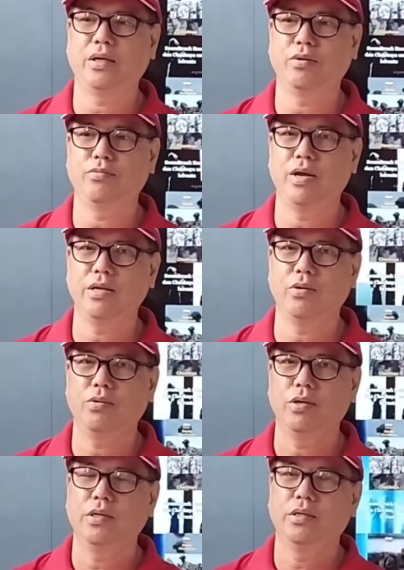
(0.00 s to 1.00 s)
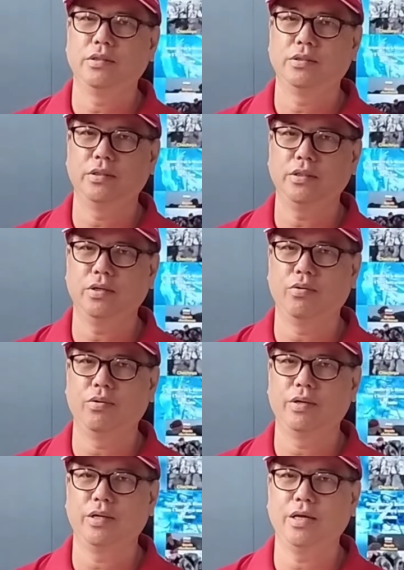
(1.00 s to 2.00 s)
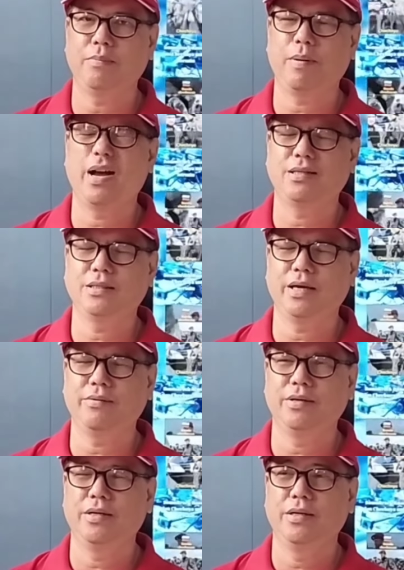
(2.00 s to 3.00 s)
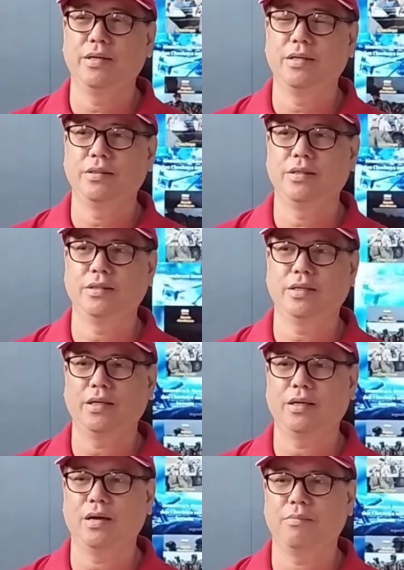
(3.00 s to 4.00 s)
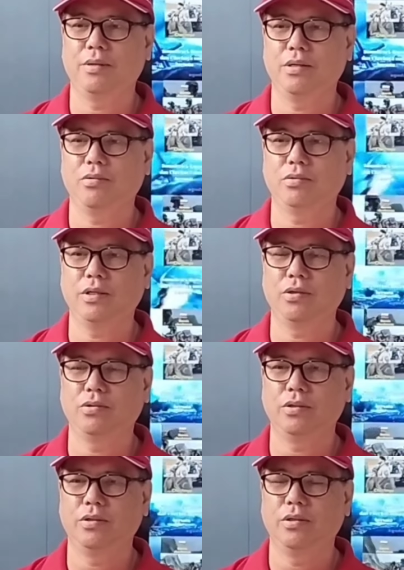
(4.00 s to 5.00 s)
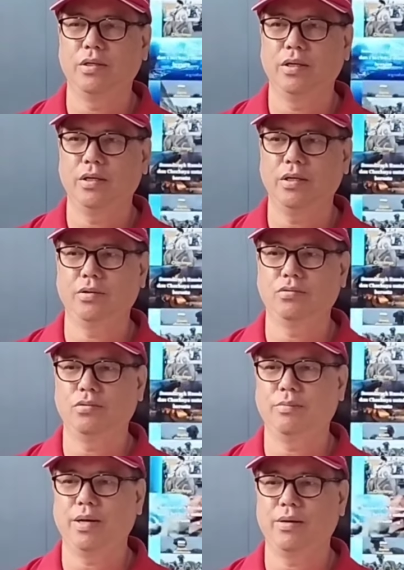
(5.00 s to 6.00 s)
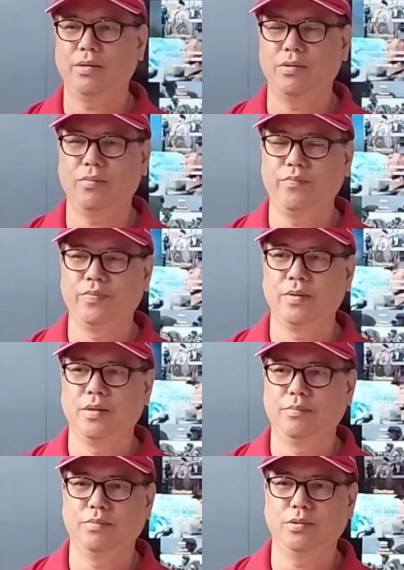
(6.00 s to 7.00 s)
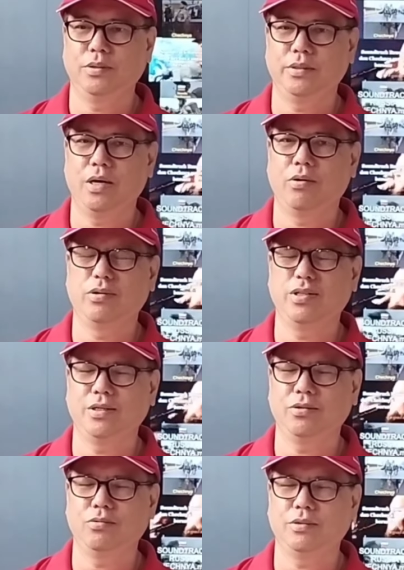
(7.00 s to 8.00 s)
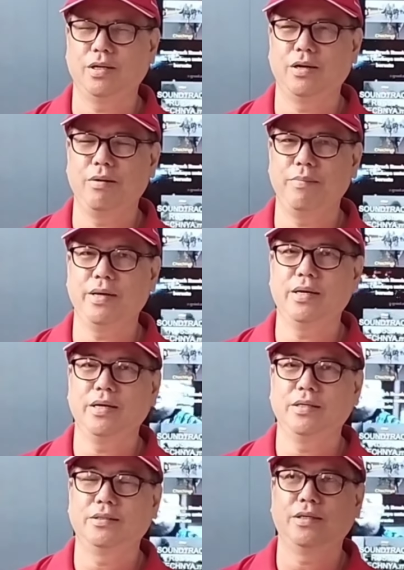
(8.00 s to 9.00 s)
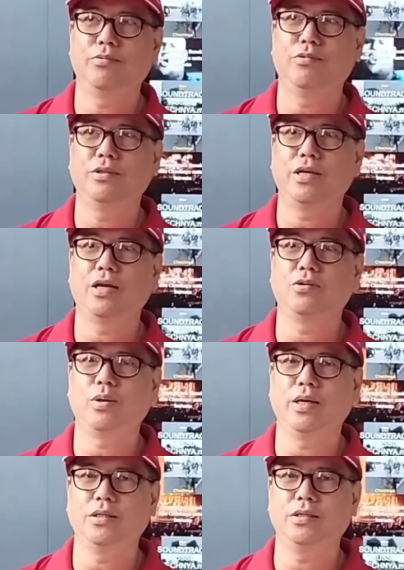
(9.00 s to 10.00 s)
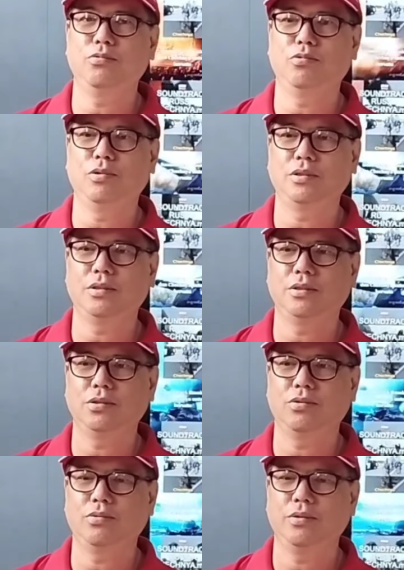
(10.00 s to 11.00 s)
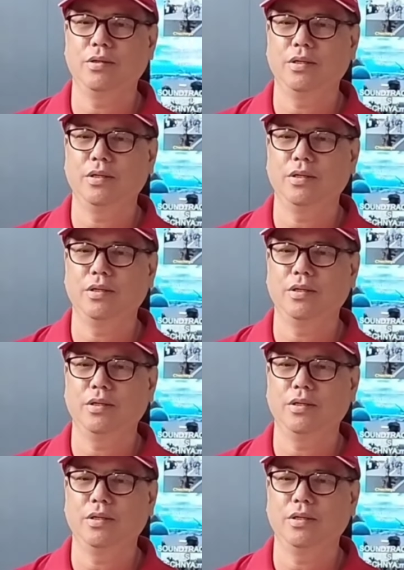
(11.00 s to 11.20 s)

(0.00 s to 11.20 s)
接着，我们分析乌南这个部分。乌南这个部分，其中以奥德萨、以赫尔松这两个重要城镇。是乌